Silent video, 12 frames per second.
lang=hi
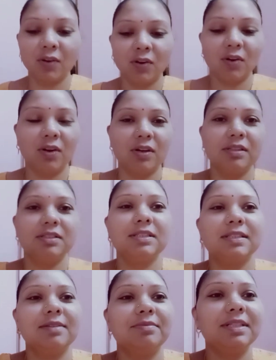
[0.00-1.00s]
और
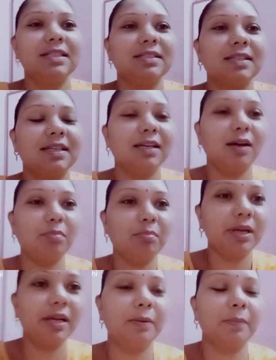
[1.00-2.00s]
जिसकी वजह से अब मैं